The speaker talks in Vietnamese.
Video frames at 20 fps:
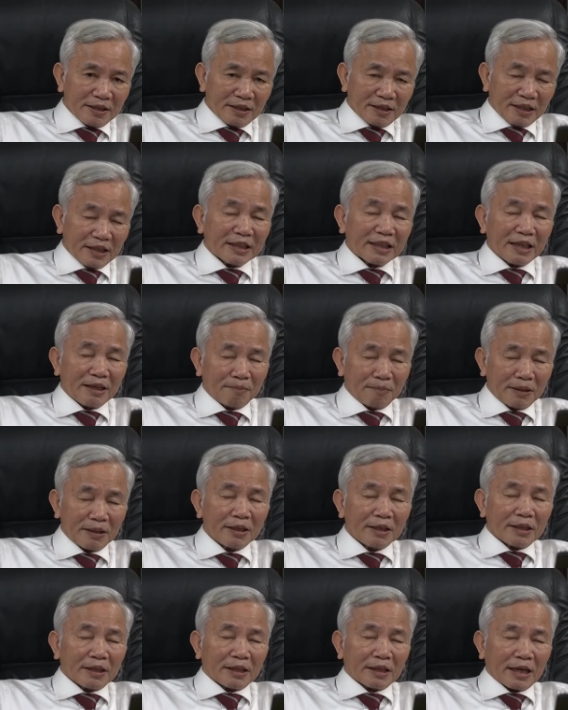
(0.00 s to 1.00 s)
đi tìm ấy,
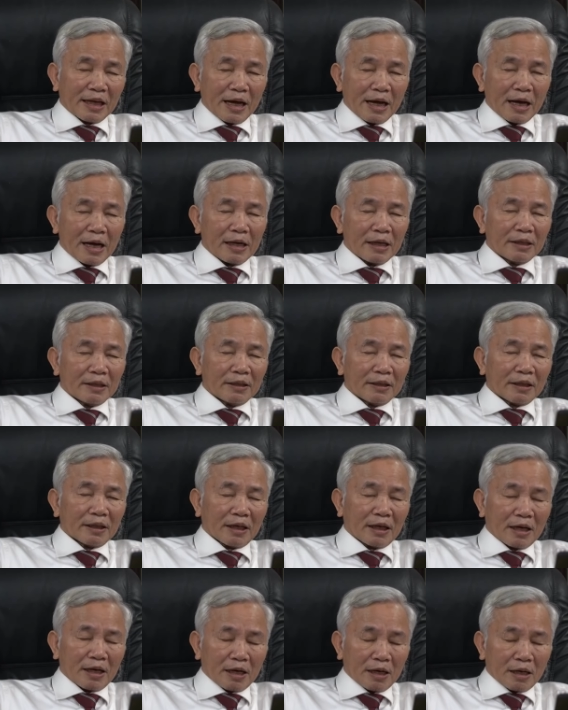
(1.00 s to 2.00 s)
là
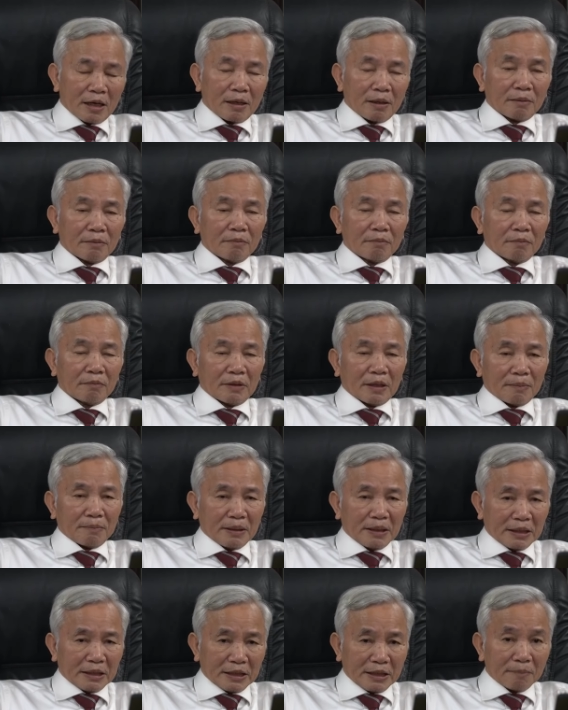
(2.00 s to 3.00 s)
à, đã
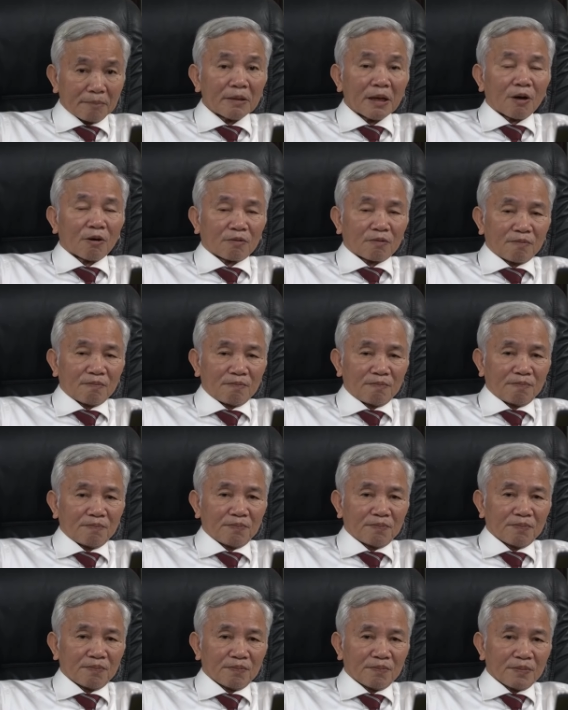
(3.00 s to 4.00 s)
bị nhiễm độc
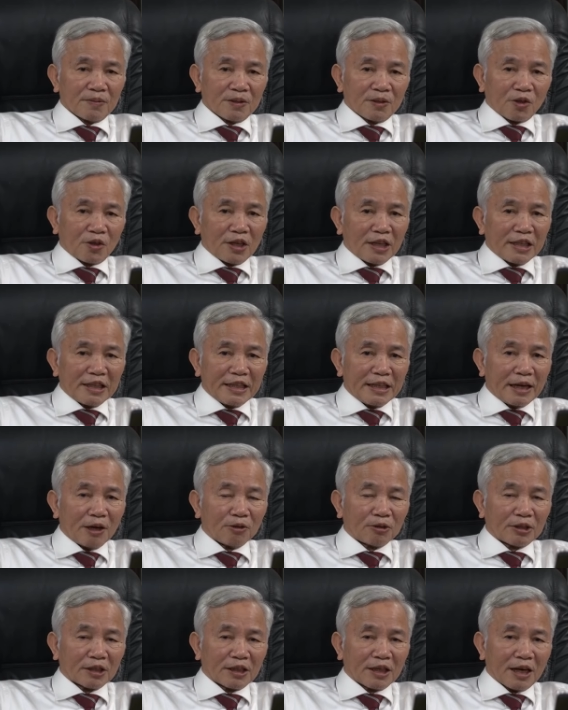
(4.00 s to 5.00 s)
cho nên
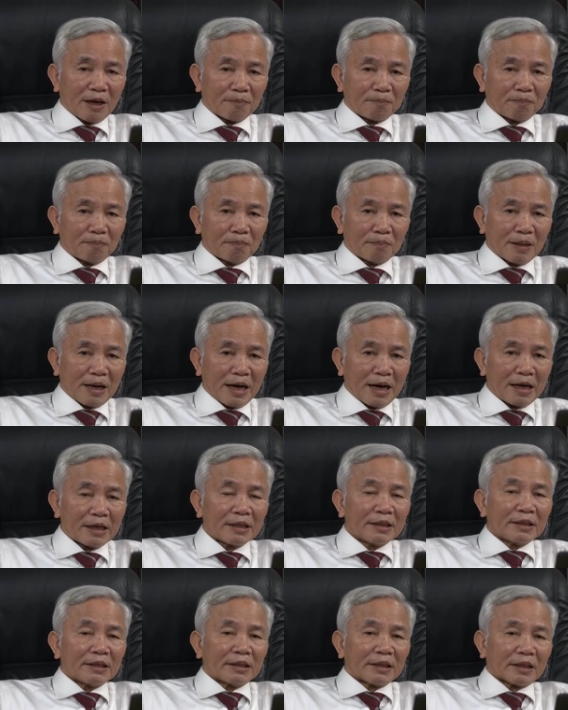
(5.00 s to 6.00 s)
nhiều trường hợp mà
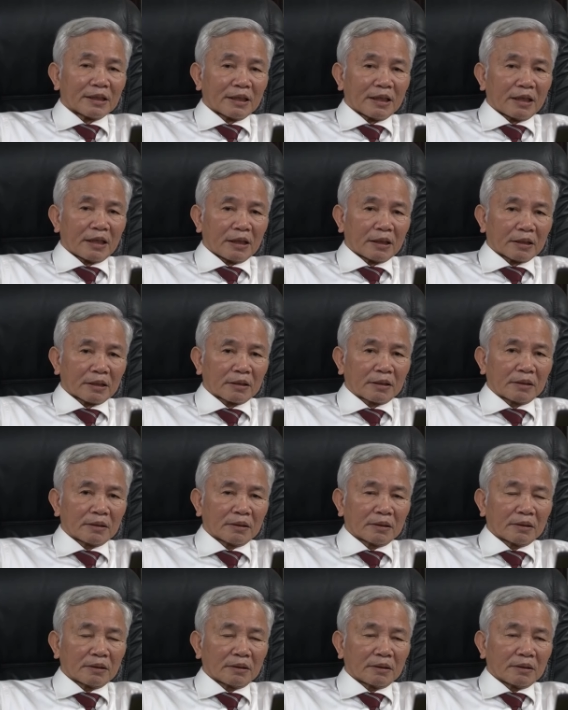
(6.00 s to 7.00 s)
à,
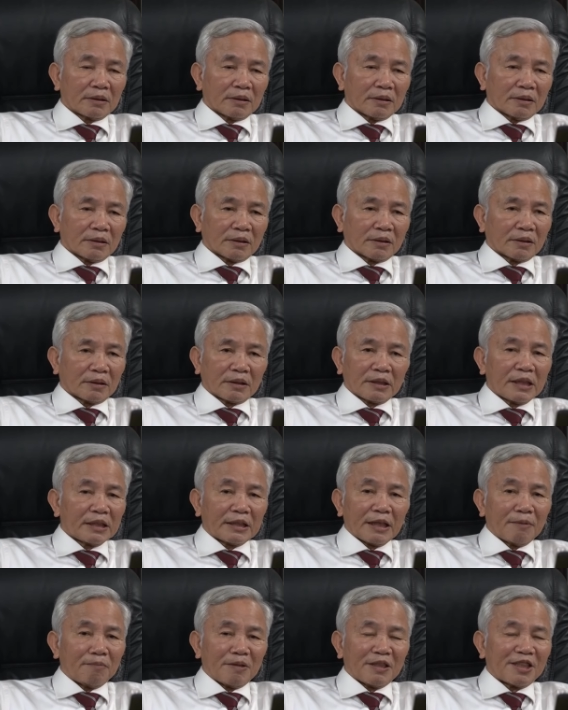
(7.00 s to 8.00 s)
ừ, đi
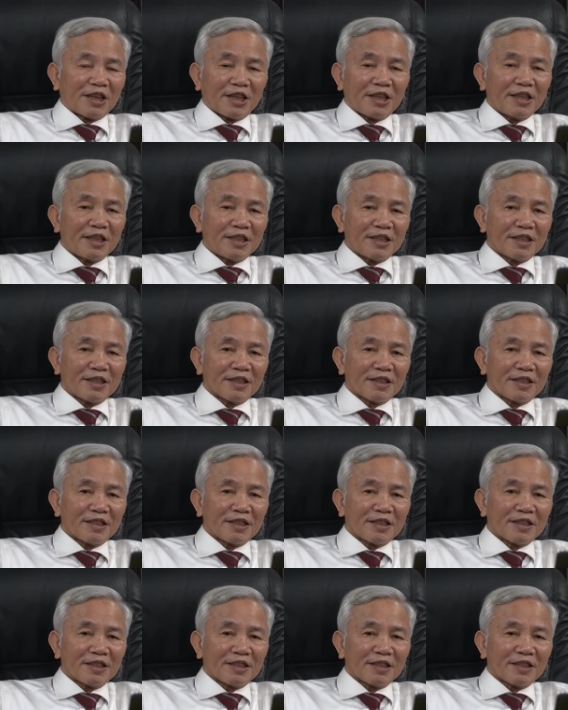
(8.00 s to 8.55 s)
tìm liệt sĩ